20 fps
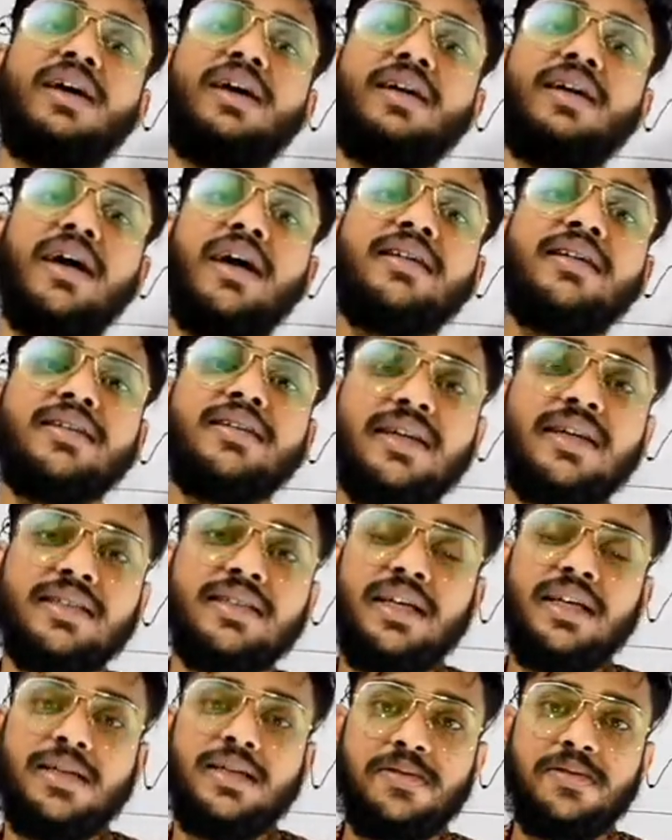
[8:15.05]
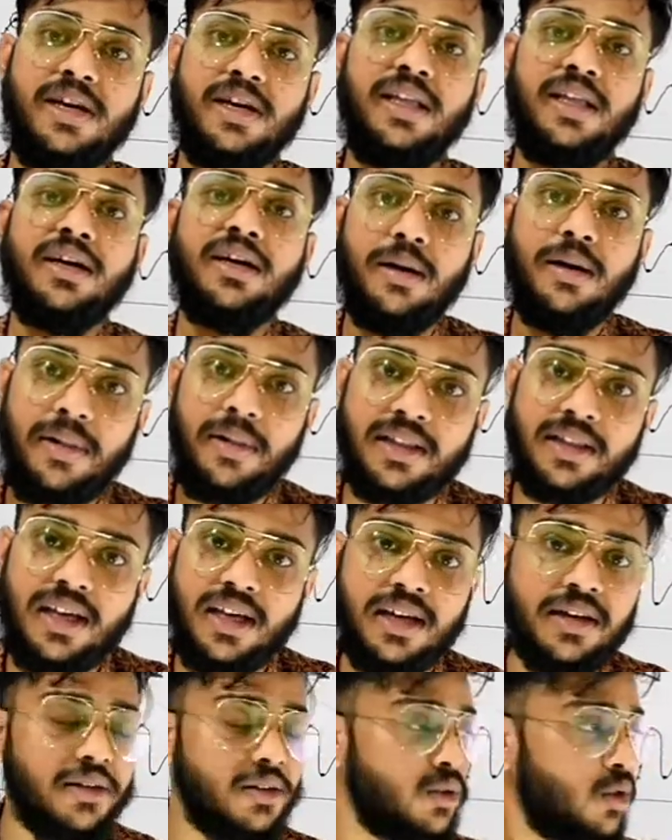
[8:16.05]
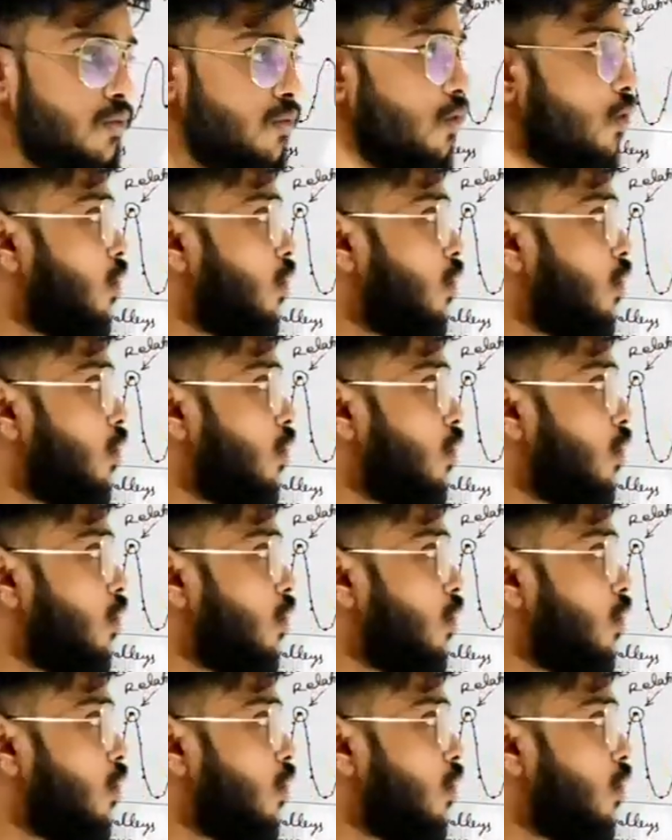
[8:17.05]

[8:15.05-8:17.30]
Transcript: अर्न करता है सबसे ज़्यादा कमाता है तो वो हो